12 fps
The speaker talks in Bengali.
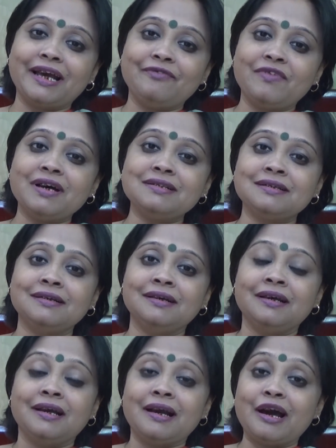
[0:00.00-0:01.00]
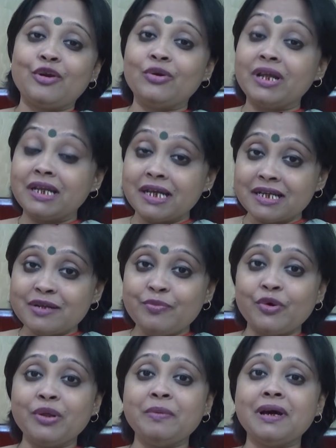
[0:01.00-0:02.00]
ক্যানভাস কারণ এটি একটি
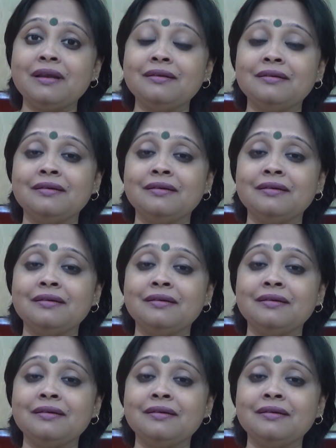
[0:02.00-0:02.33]
পরিবার